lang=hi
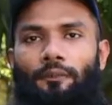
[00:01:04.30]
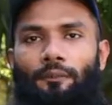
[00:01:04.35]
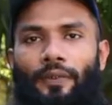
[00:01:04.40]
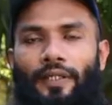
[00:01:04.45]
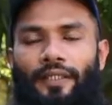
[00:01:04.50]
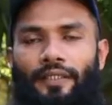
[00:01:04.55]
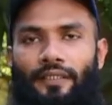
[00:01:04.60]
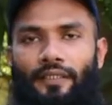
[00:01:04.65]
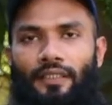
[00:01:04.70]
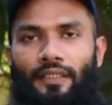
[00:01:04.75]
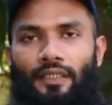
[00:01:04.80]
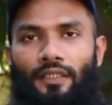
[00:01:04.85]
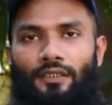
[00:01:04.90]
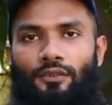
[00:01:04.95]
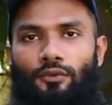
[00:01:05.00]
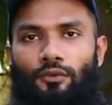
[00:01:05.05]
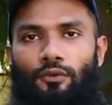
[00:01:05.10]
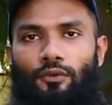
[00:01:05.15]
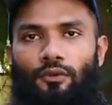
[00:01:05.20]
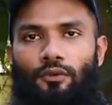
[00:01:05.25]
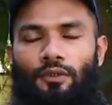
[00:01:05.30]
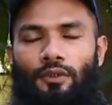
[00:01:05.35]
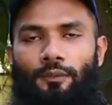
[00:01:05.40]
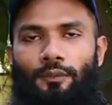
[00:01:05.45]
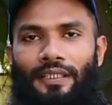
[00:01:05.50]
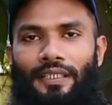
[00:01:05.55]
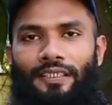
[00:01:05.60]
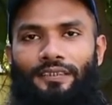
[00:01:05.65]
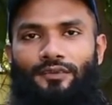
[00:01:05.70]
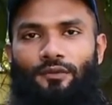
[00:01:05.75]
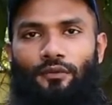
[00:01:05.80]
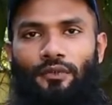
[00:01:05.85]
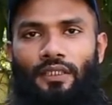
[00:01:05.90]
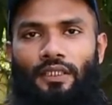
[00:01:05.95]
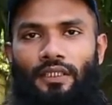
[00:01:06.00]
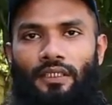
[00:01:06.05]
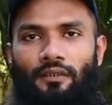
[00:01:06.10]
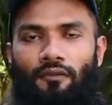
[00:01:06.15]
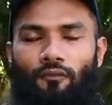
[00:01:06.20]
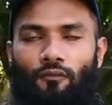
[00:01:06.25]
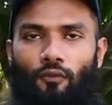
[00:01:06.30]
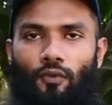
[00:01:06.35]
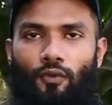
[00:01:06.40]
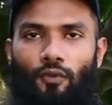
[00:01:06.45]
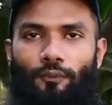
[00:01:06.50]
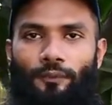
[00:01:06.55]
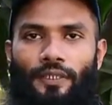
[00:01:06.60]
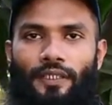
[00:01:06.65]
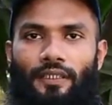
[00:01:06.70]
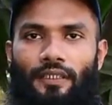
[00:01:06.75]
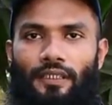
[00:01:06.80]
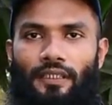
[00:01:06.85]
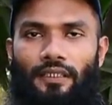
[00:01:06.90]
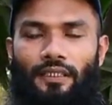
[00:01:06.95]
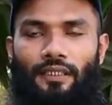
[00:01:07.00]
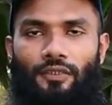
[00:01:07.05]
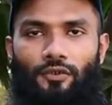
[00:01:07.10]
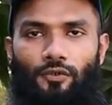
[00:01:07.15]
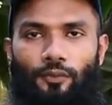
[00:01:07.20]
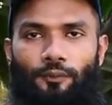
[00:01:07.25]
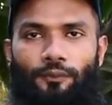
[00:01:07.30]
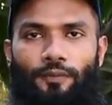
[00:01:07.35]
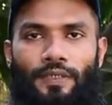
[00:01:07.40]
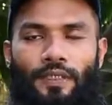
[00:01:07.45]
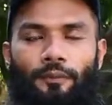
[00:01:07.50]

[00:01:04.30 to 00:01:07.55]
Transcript: पेंट की जो बकेट्स होती हैं वो पेंट कलर की जो